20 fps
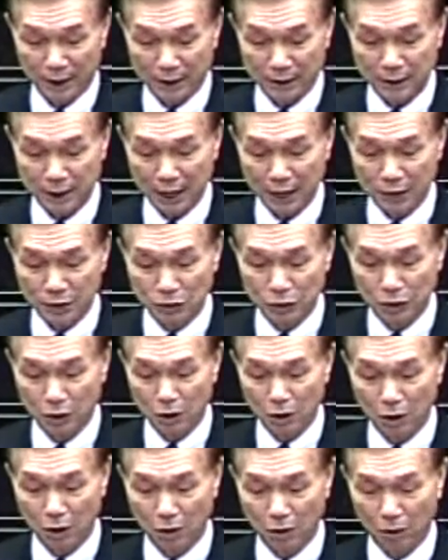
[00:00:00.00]
现
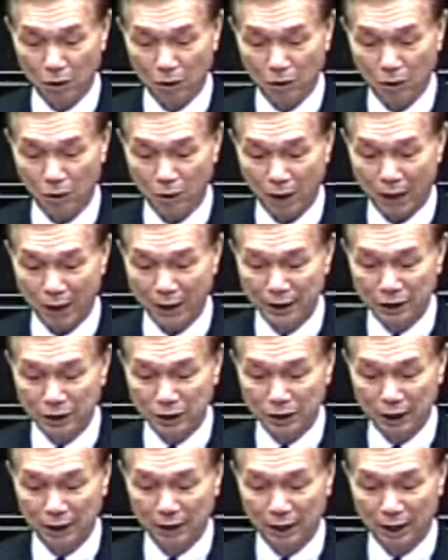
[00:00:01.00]
实用环
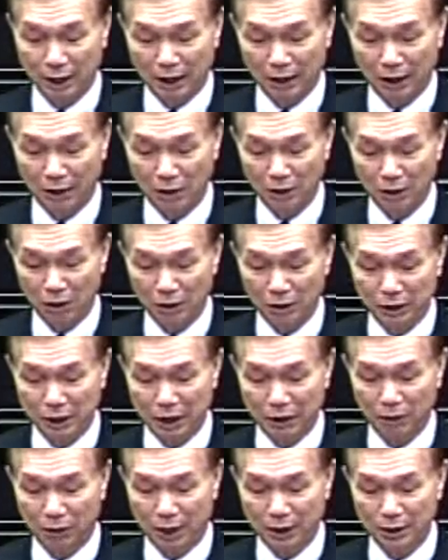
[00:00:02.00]
境的用
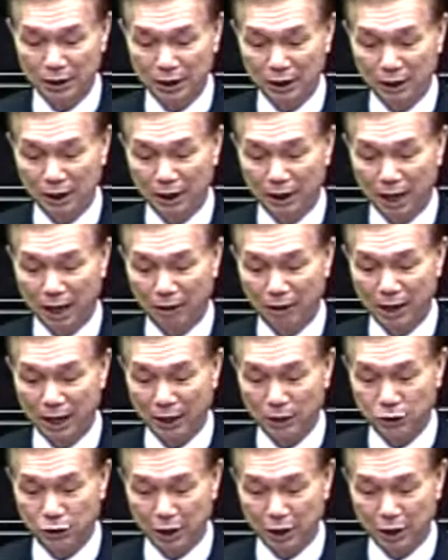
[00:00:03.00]
电环境的考量，